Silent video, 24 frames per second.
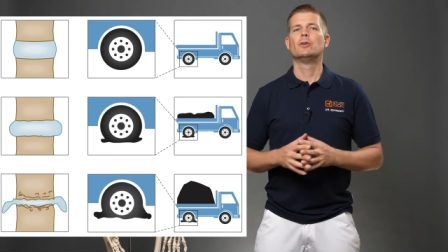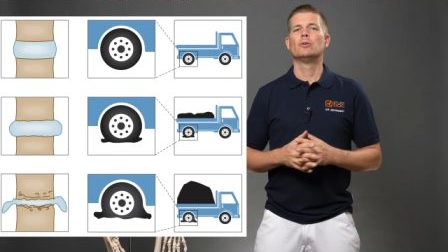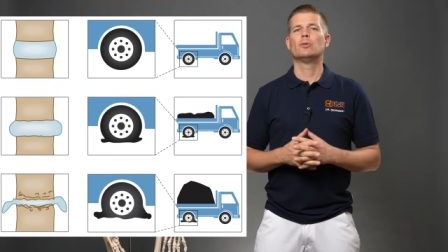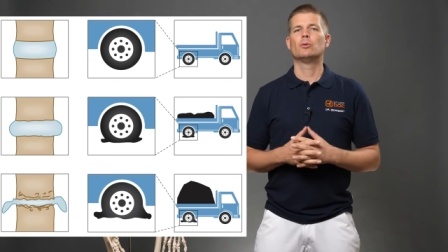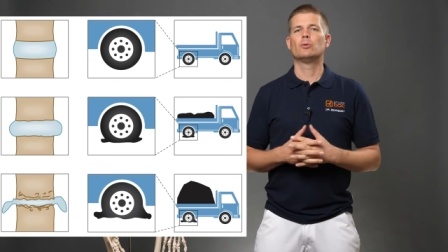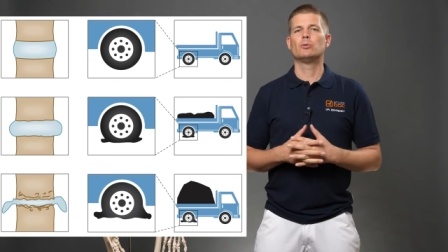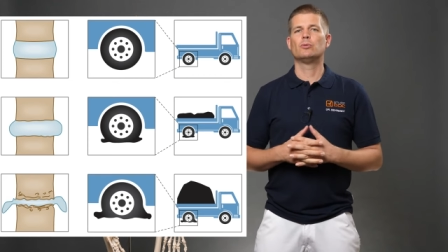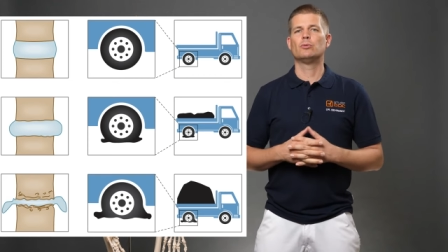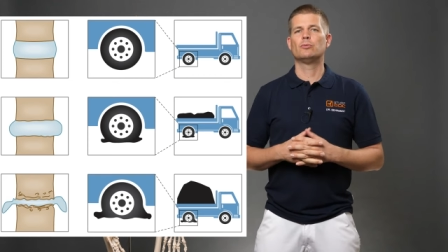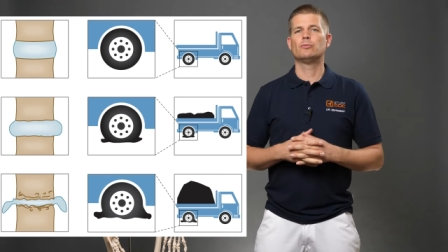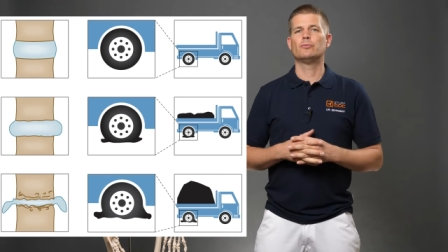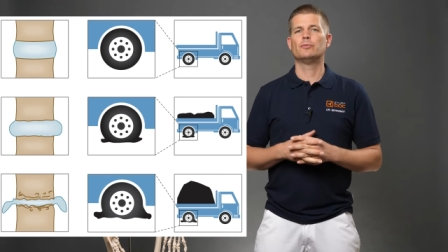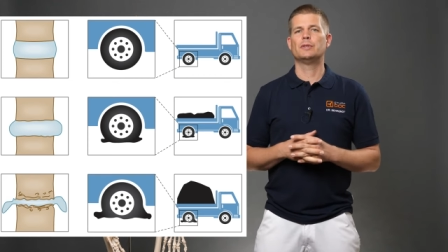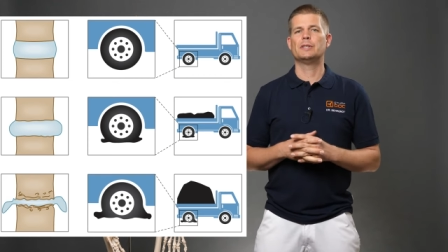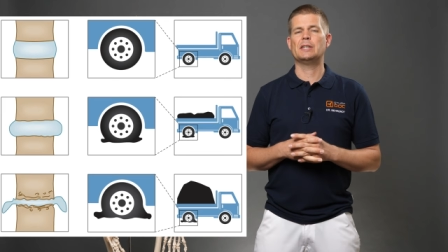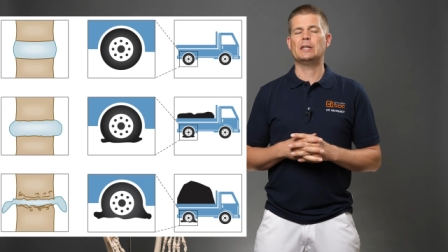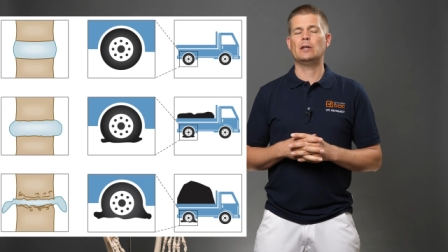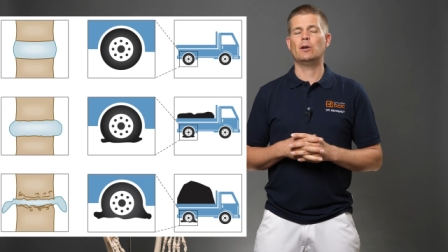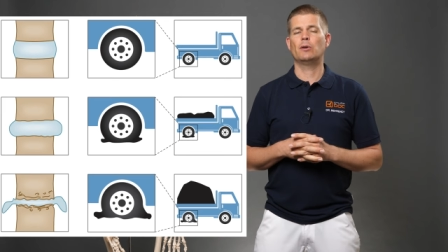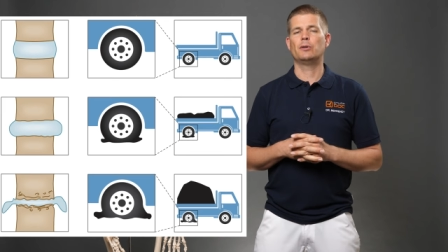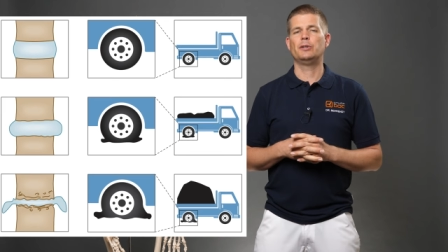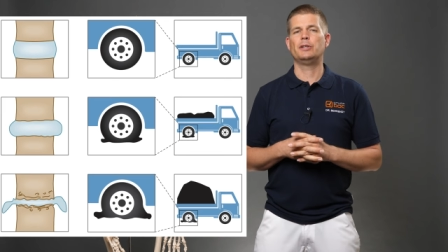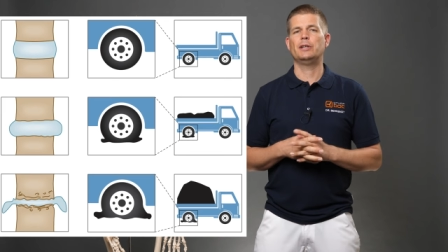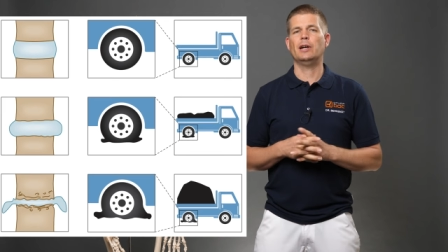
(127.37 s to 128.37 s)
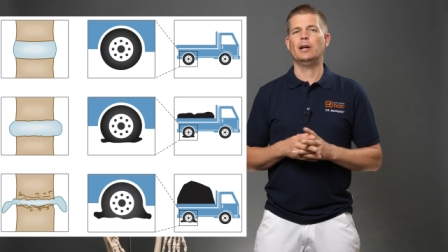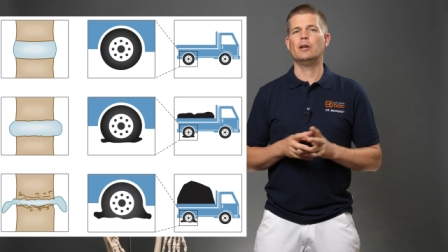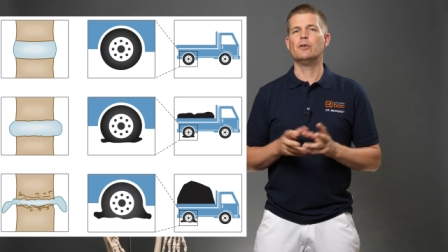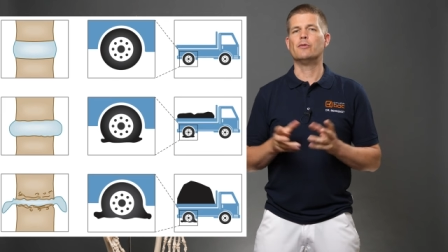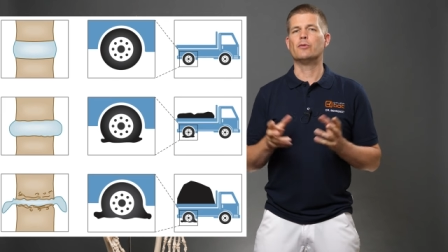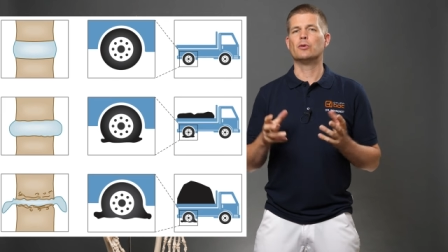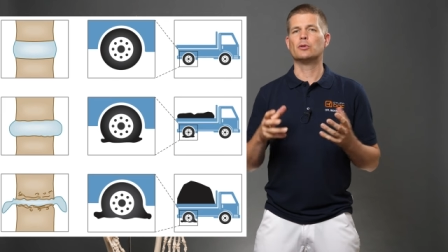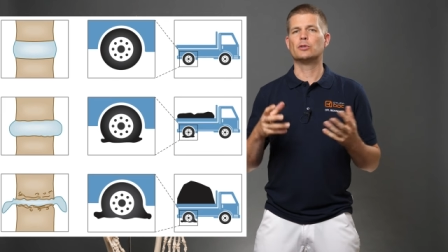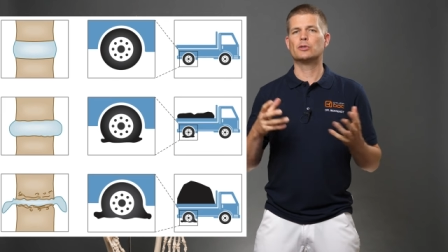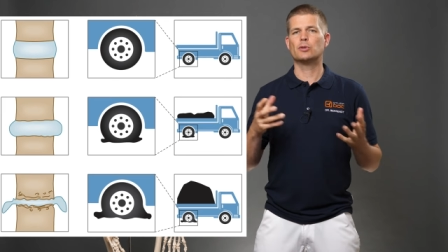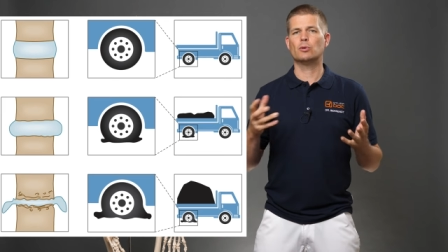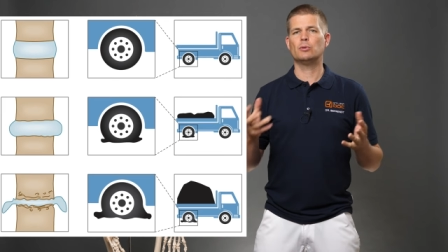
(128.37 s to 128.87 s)
und wir sehen auch nicht alle
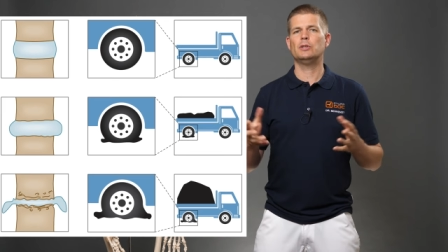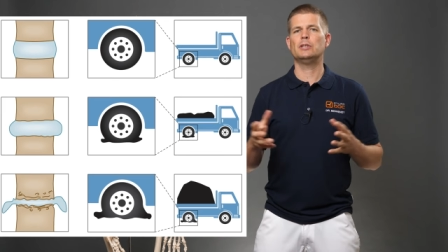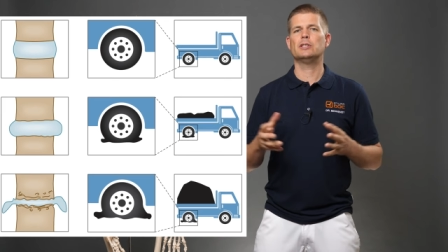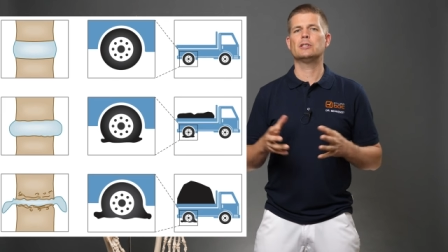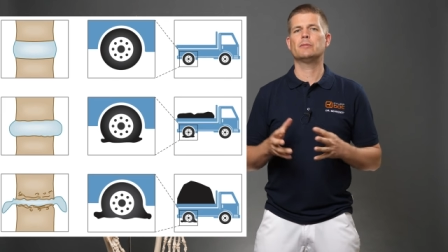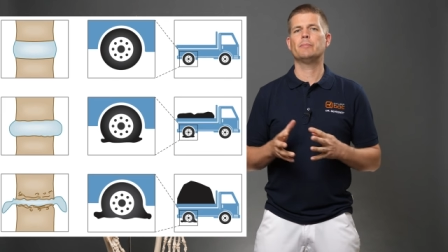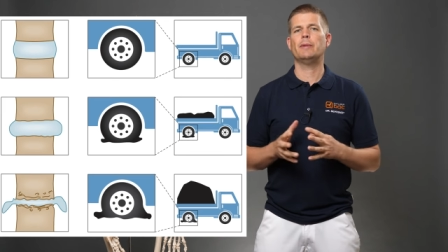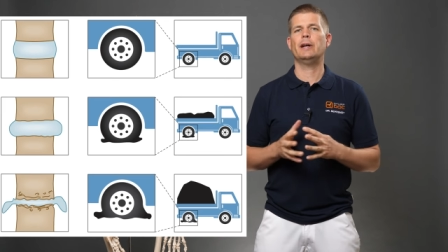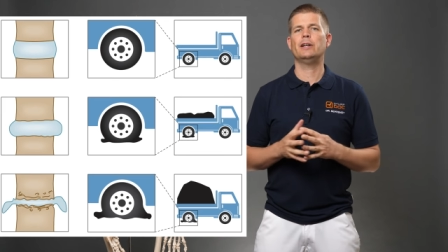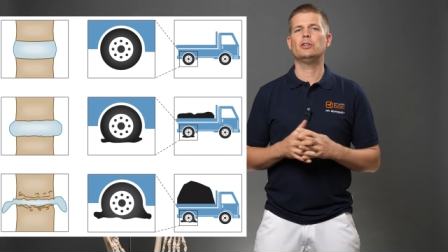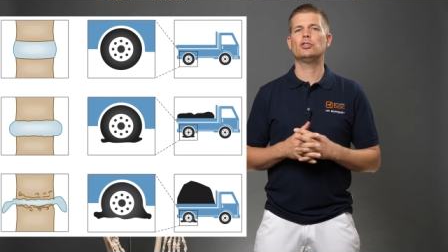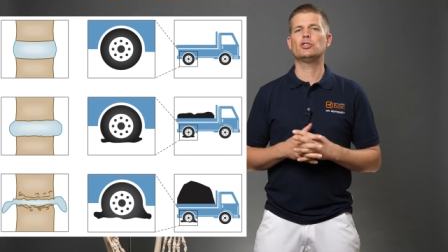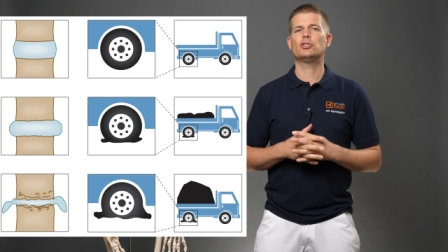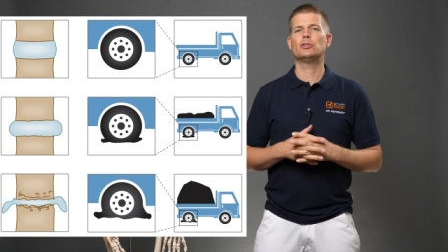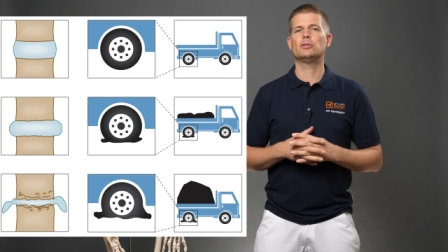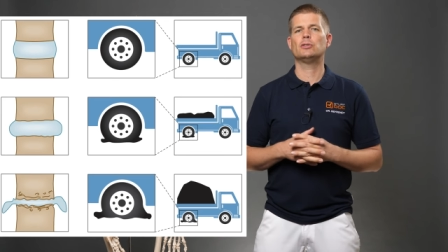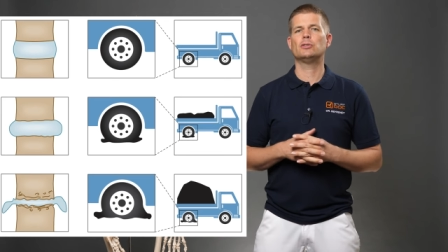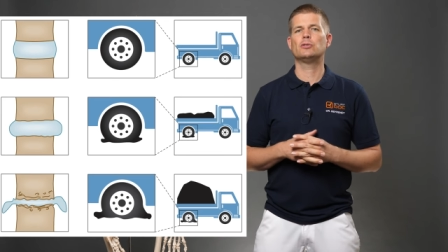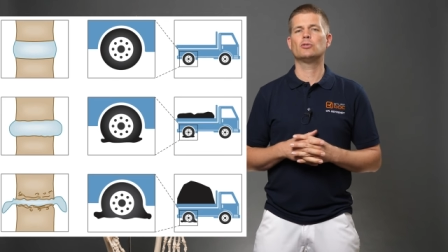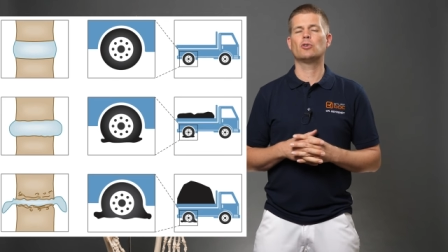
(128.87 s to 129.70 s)
Funktionen dieses Menschen,